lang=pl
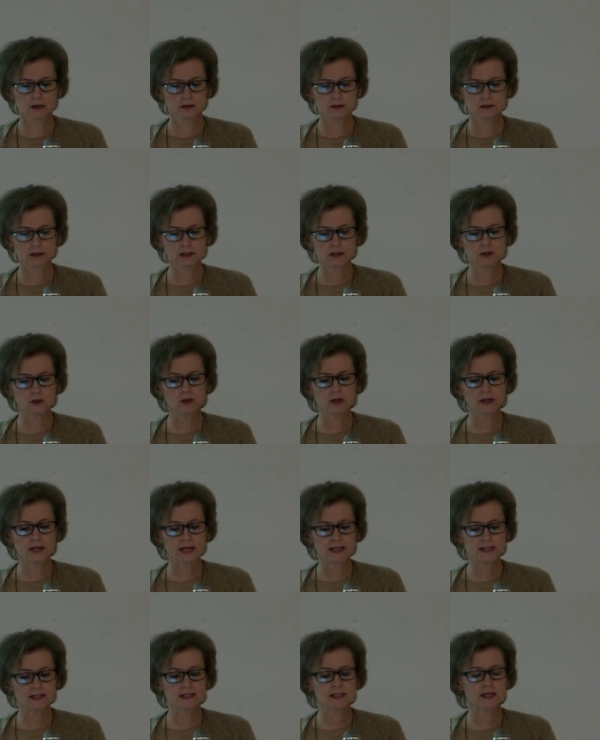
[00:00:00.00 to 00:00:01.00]

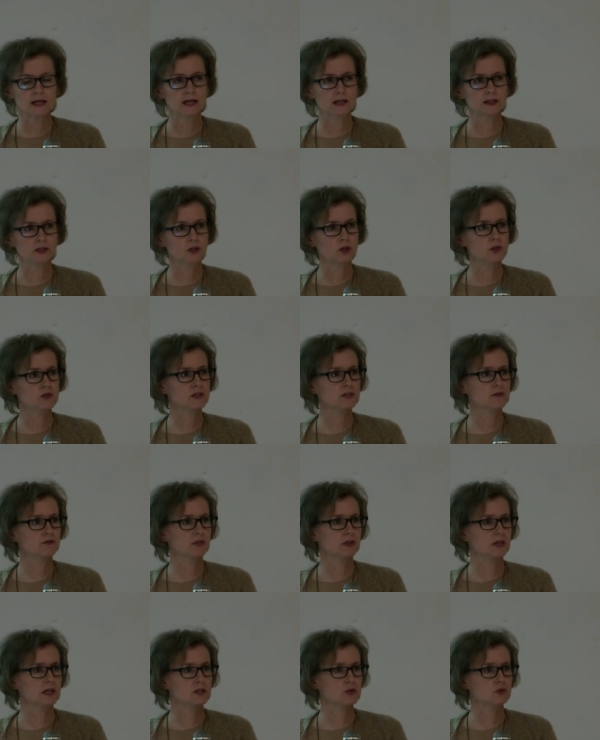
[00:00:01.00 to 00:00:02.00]
Nietolerancję laktozy
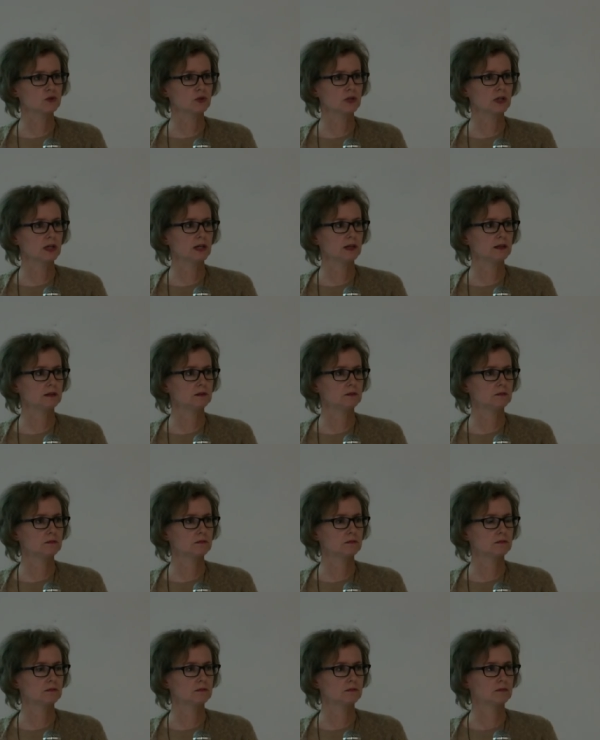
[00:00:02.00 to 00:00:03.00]
wykazuje
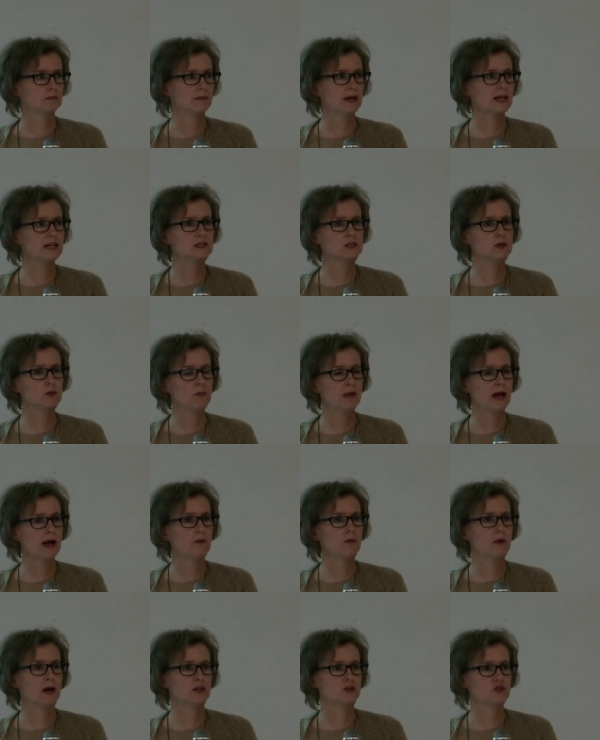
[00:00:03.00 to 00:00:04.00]
Mm, bardzo
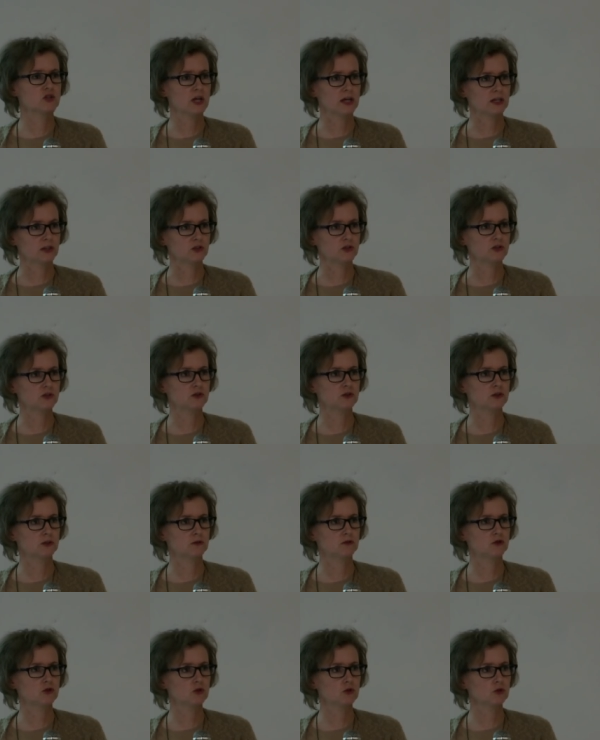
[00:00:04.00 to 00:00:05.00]
mała część
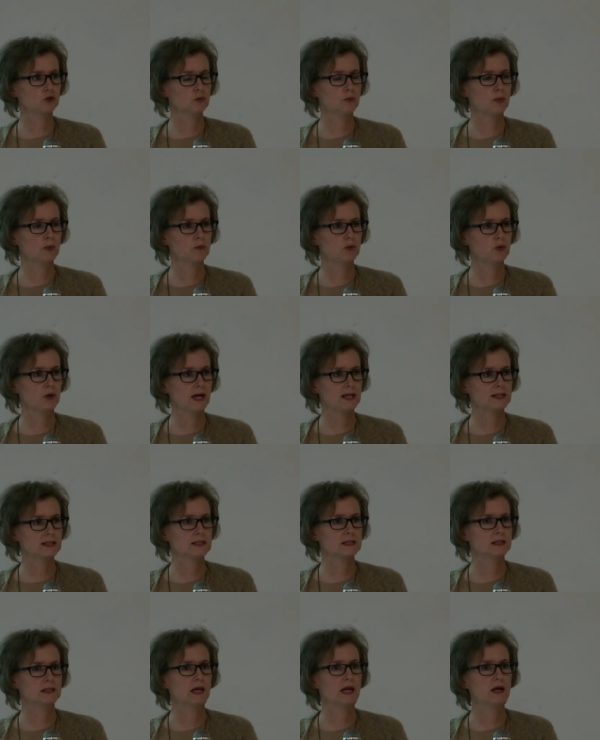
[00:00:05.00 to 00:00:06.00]
wśród
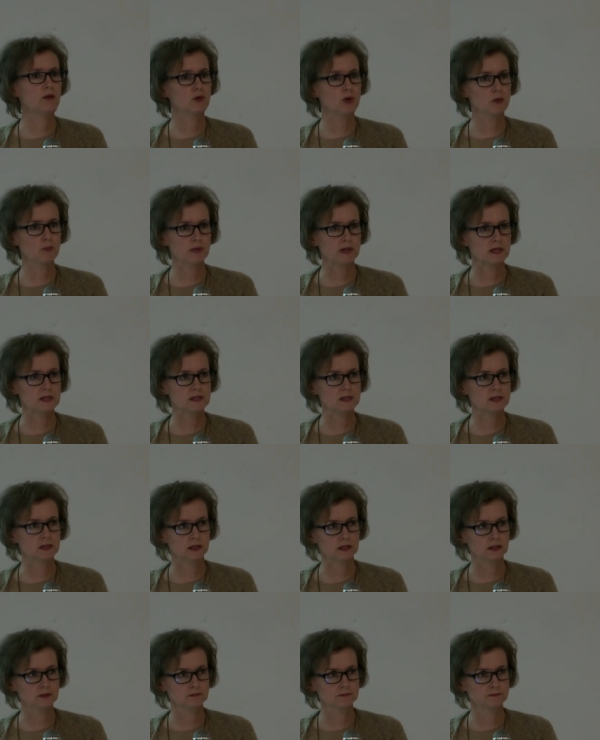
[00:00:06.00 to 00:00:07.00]
populacji
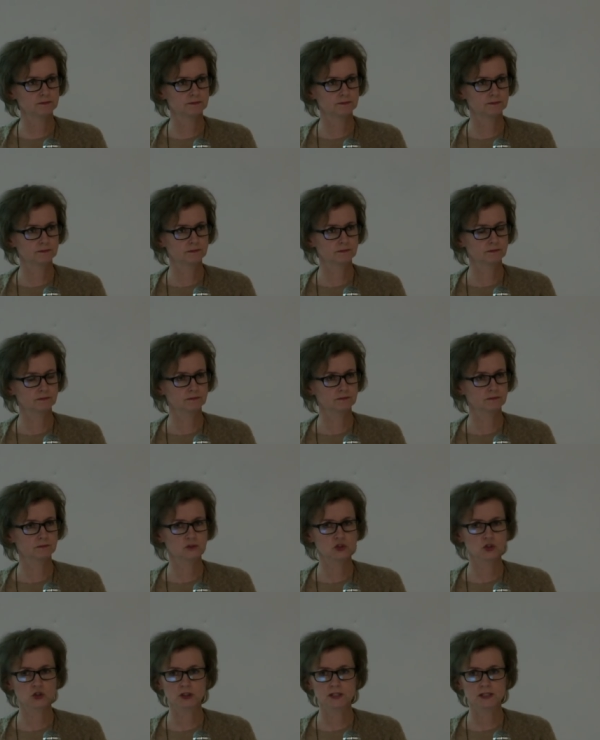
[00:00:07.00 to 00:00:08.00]
europejskiej,
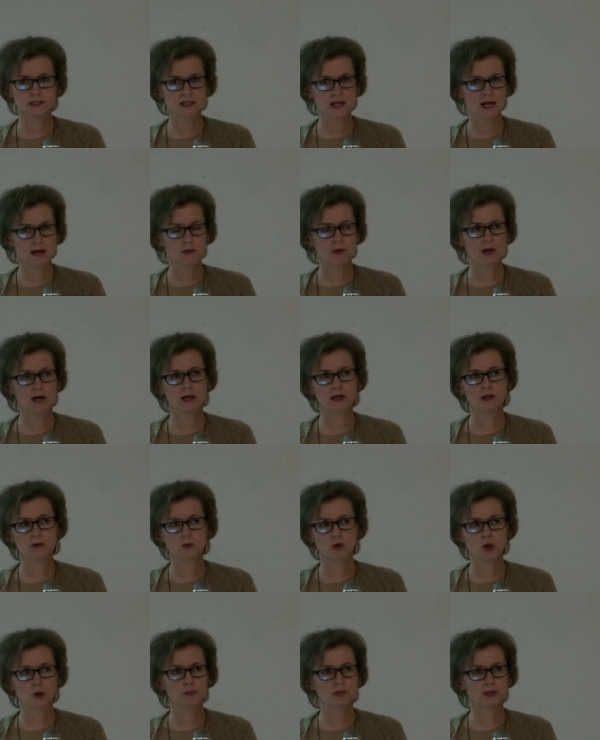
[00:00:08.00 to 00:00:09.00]
czyli cała
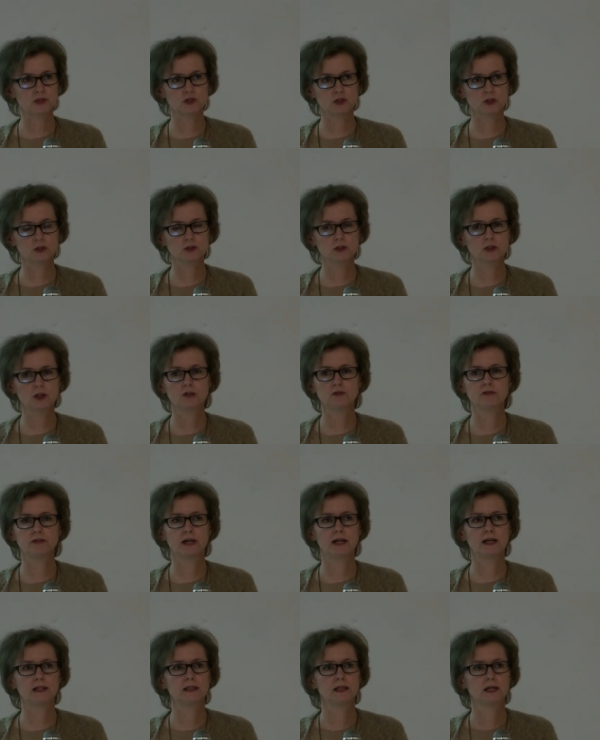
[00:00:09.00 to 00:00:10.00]
Europa
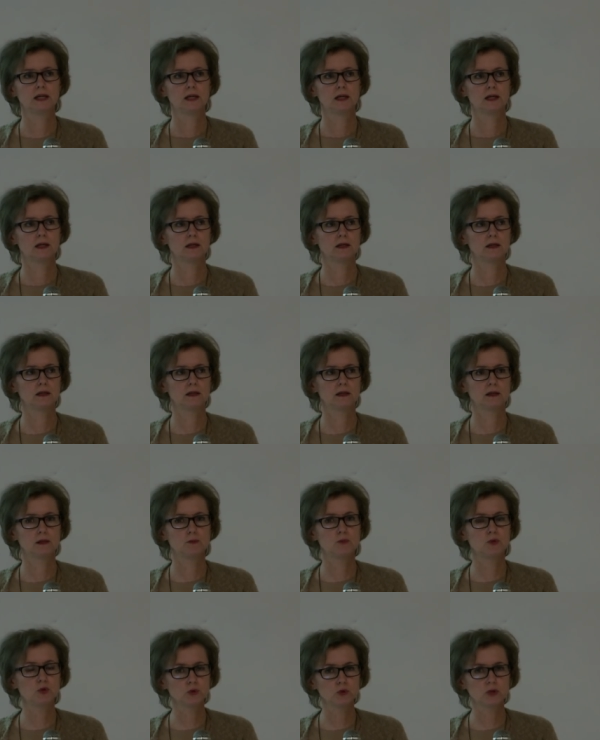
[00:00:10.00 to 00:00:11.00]
Środkowa, e,
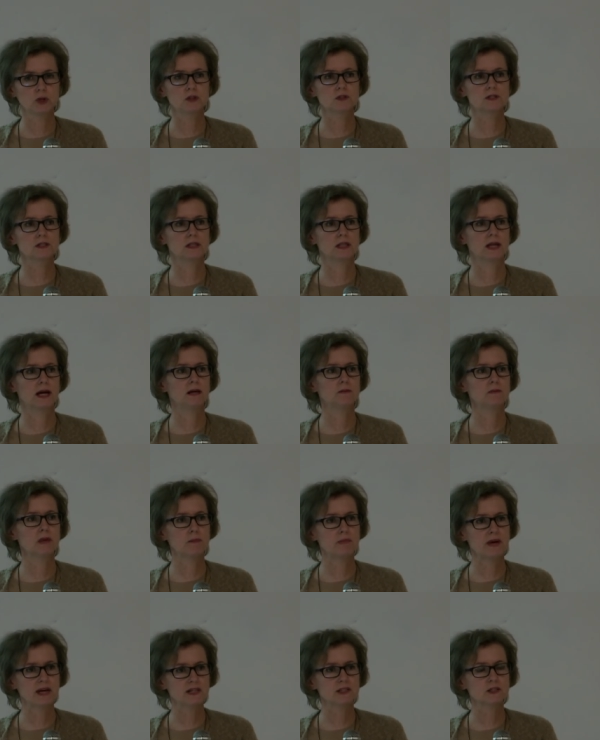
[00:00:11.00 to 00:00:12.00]
Północna,
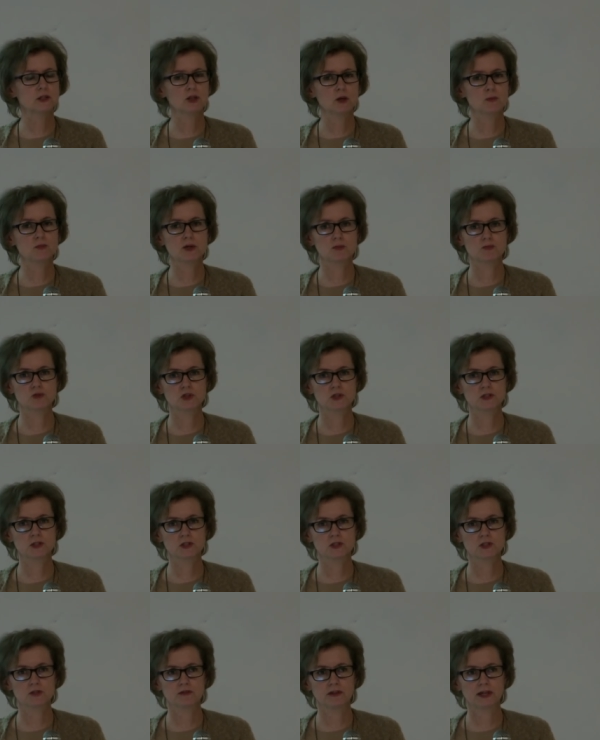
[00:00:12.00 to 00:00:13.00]
ma bardzo dobre
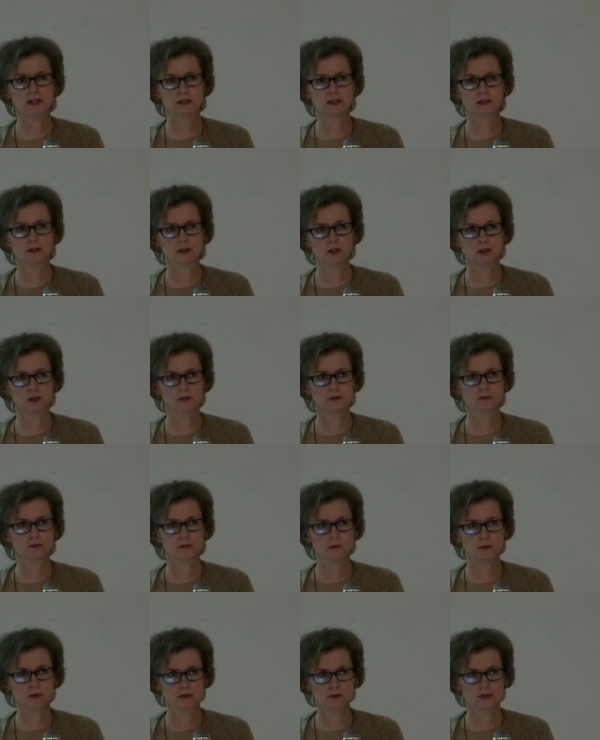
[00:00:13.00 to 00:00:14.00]
przystosowanie do
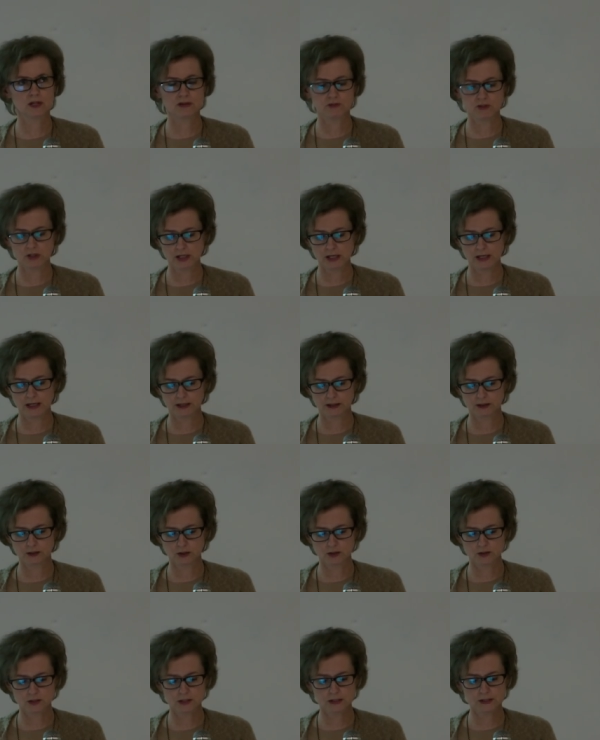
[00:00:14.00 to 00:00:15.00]
e, trawienia
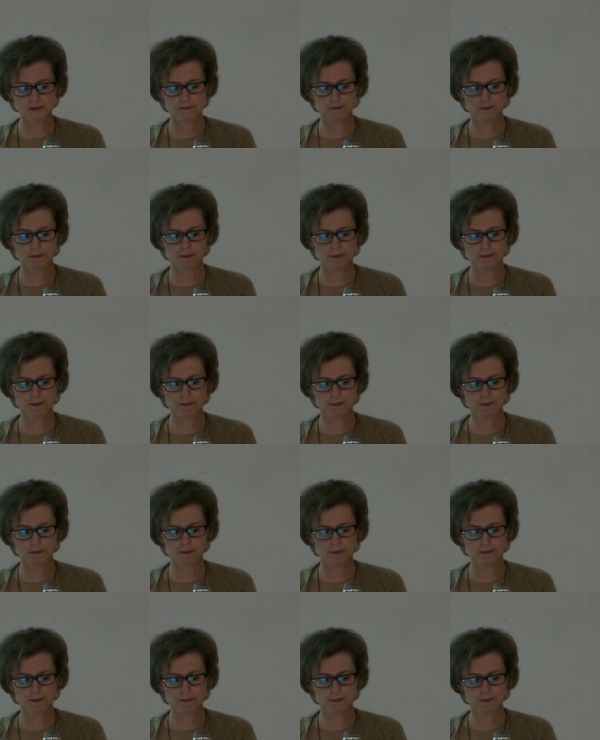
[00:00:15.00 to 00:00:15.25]
laktozy.